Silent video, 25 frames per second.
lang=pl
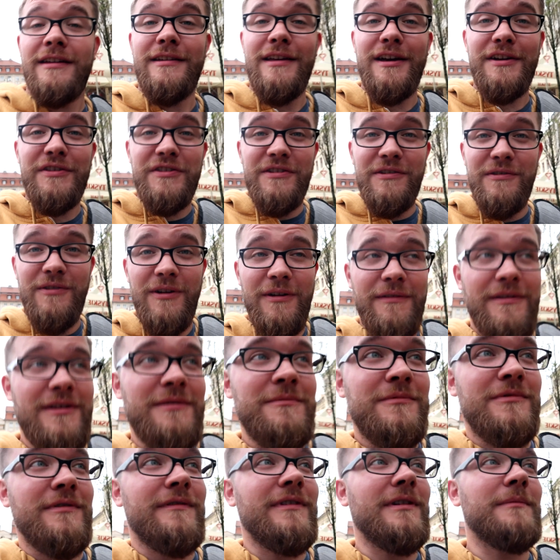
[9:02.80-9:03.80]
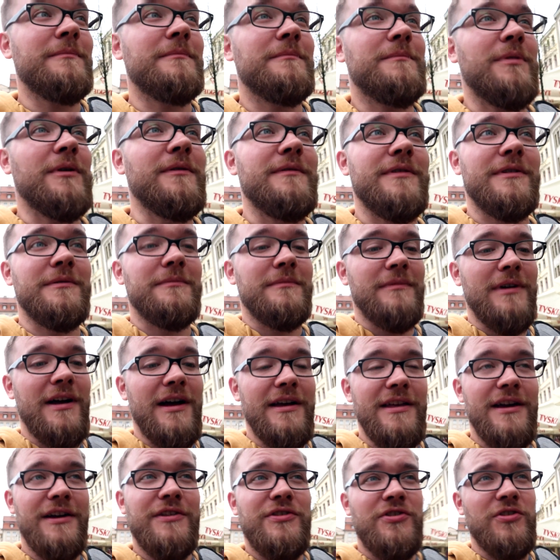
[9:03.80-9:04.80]
Jak się dowiem, to wam powiem,
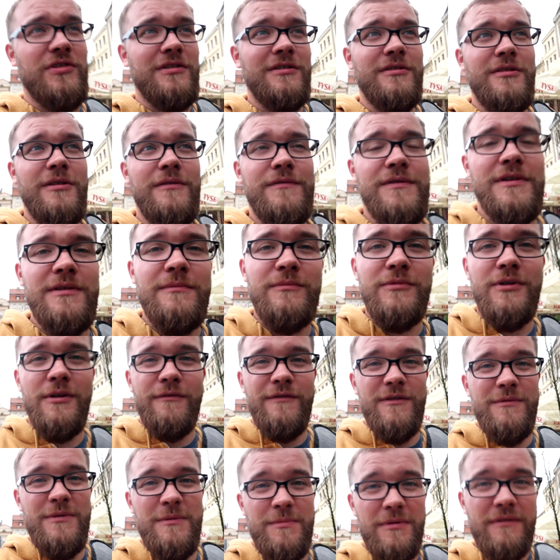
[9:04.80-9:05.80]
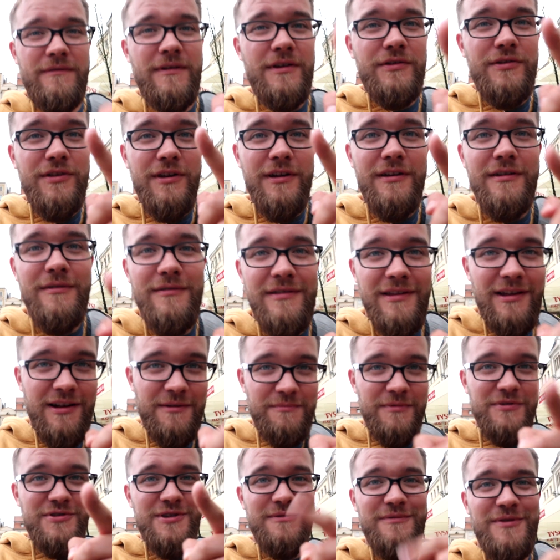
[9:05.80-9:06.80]
a jak się nie dowiem, to wy mi powiecie. Tak
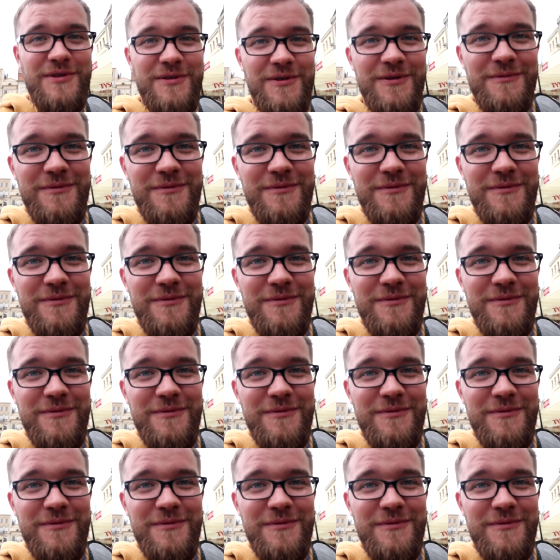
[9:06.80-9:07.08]
możemy się